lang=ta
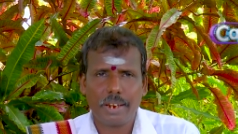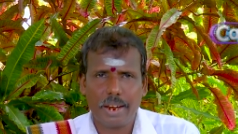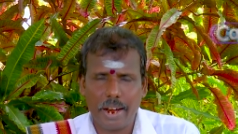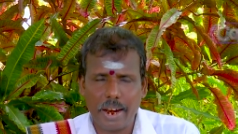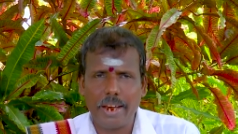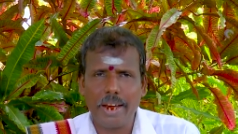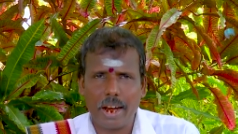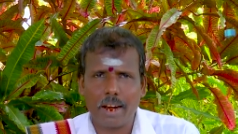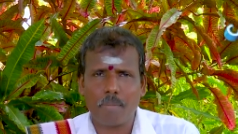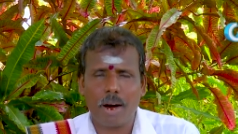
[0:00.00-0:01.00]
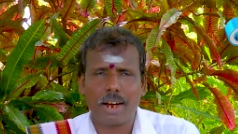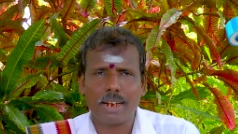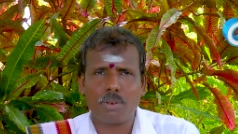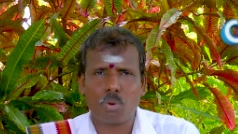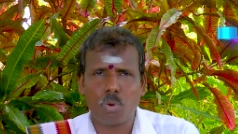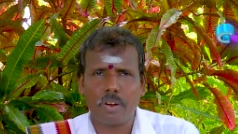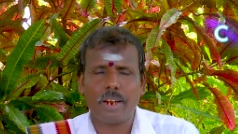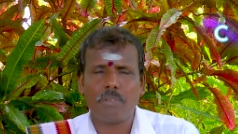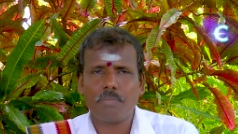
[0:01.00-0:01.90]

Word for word: கலை அறமாக கொண்ட